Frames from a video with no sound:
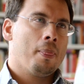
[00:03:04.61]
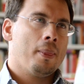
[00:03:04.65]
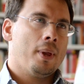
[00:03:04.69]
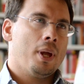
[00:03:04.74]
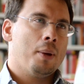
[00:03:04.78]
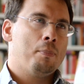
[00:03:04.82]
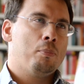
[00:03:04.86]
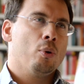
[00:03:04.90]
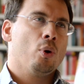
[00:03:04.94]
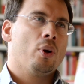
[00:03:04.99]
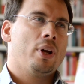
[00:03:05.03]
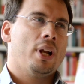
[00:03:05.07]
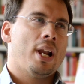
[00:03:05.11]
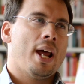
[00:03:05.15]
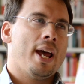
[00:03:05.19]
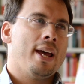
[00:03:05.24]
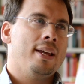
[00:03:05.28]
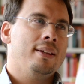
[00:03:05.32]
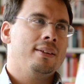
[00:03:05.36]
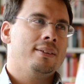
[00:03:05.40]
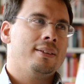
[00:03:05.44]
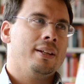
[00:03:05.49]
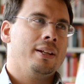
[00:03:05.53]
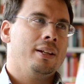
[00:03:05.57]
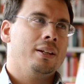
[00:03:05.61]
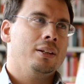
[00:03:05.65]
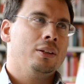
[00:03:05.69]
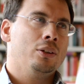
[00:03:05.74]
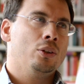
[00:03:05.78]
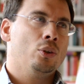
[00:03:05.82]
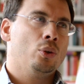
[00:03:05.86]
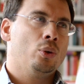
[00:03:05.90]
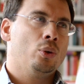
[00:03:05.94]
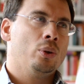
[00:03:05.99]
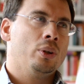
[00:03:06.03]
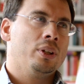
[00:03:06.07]
es porque la gente
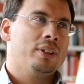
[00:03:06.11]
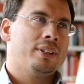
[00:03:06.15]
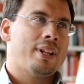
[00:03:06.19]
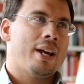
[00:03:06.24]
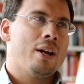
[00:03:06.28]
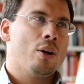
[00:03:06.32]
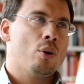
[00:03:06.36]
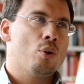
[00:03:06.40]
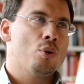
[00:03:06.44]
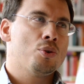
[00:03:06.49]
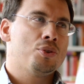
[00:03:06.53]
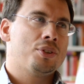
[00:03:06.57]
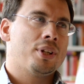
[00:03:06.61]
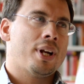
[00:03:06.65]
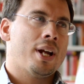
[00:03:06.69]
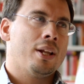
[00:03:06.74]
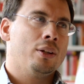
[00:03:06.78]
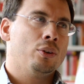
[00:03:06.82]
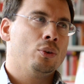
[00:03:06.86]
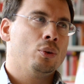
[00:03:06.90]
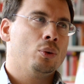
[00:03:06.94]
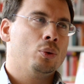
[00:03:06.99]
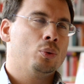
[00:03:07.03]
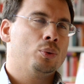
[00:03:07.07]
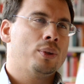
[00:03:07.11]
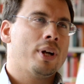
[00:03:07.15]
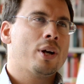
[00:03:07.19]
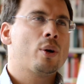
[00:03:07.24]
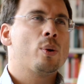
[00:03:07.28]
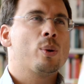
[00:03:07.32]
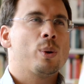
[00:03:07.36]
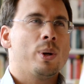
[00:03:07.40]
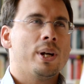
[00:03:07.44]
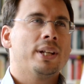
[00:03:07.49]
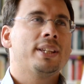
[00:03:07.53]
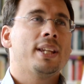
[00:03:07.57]
no está encontrando una
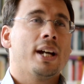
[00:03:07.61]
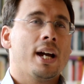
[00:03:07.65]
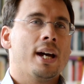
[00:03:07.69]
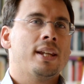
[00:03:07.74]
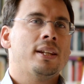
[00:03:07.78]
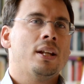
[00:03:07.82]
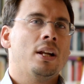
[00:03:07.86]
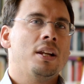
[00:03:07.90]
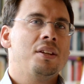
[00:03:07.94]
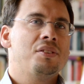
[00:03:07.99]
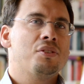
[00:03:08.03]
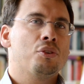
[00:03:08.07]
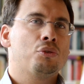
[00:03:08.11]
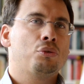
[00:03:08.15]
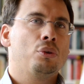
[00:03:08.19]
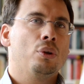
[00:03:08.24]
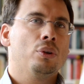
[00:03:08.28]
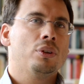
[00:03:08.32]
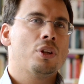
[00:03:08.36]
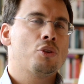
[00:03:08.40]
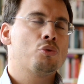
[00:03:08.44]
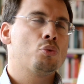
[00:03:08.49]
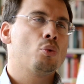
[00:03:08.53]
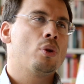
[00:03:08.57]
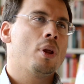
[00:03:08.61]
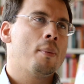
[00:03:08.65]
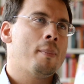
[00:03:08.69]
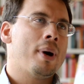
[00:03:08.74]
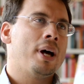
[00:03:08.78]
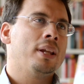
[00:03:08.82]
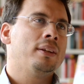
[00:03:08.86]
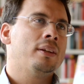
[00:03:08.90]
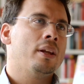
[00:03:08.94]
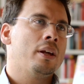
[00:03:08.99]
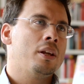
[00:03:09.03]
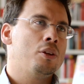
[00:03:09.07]
correcta canalización de sus
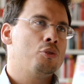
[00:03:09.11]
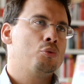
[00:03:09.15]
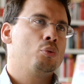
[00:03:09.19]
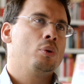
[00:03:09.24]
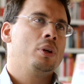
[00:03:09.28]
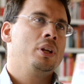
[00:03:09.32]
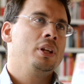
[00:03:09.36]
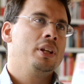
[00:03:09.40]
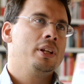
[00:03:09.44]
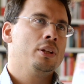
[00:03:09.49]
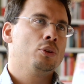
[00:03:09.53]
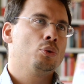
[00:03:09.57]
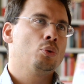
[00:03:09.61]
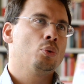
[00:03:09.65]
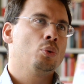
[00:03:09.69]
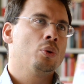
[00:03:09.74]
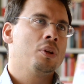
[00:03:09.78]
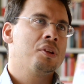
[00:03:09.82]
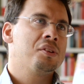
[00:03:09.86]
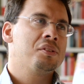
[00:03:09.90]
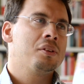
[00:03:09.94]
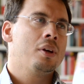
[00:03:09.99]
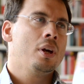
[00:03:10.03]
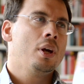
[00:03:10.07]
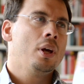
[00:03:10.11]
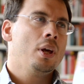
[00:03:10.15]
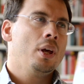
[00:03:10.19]
demandas y sus inquietudes